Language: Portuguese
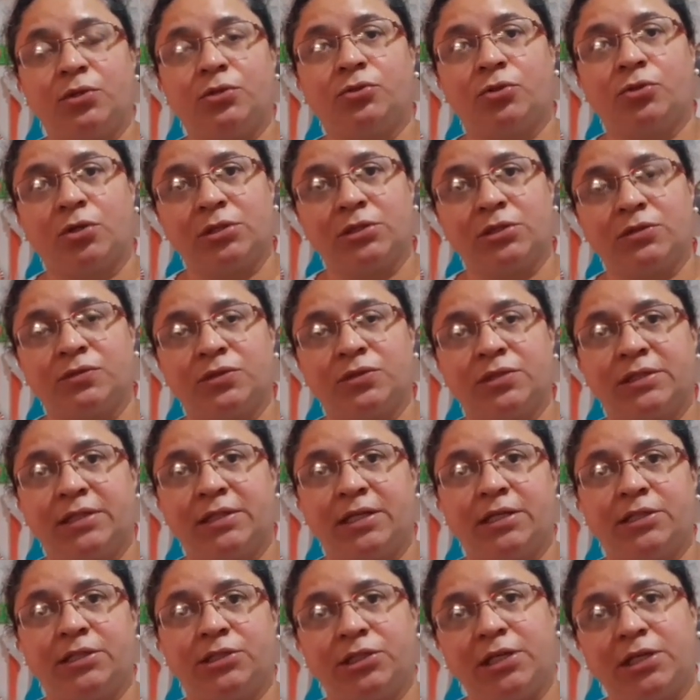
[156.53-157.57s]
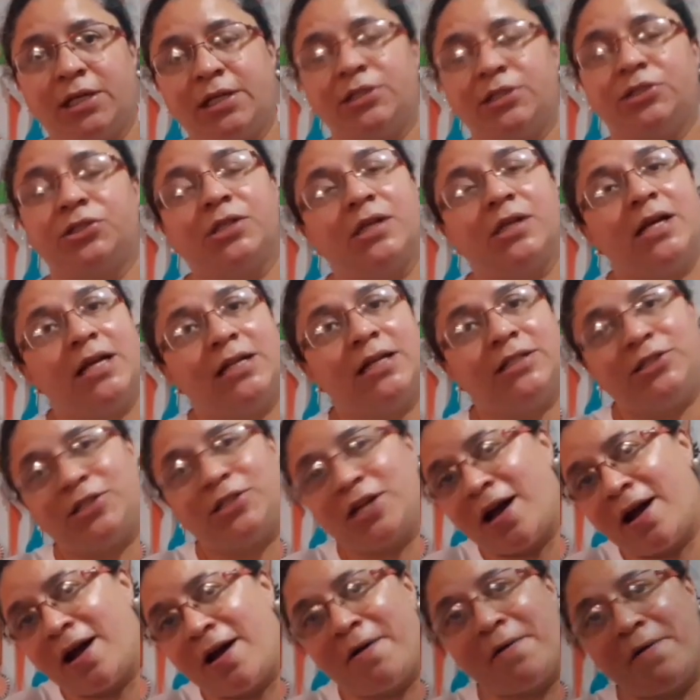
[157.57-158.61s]
todos vocês, gente.
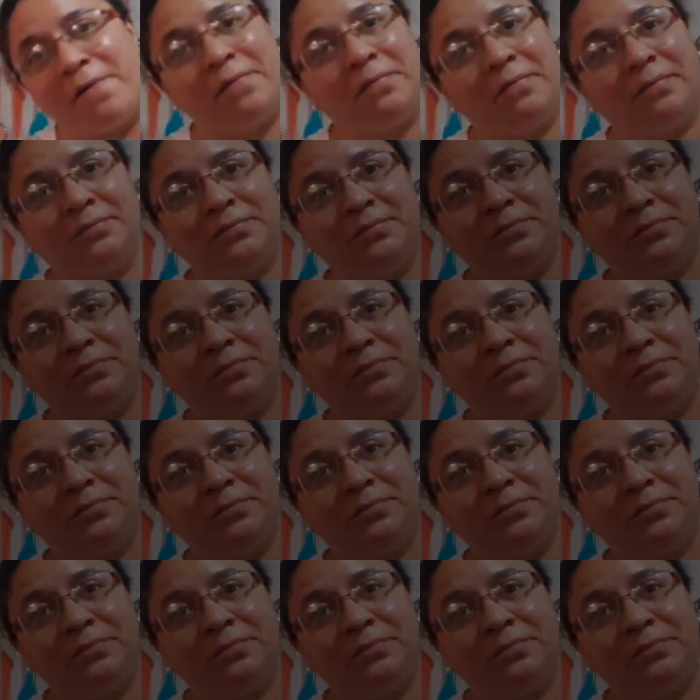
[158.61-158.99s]
Tchau!